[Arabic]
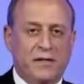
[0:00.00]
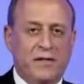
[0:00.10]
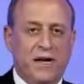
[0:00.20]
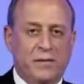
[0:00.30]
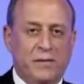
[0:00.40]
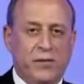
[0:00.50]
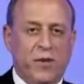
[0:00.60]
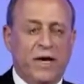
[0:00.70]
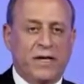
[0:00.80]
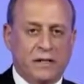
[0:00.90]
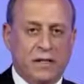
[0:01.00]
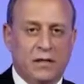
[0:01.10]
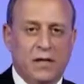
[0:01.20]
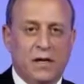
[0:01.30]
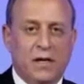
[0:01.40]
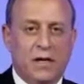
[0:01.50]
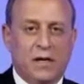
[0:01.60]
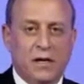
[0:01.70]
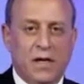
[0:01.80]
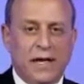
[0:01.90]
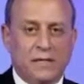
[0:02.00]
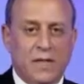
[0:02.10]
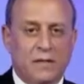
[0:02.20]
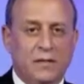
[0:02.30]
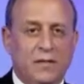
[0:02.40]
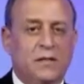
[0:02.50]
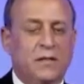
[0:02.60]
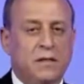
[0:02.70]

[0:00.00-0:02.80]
لاعبيه وخاصه اسباس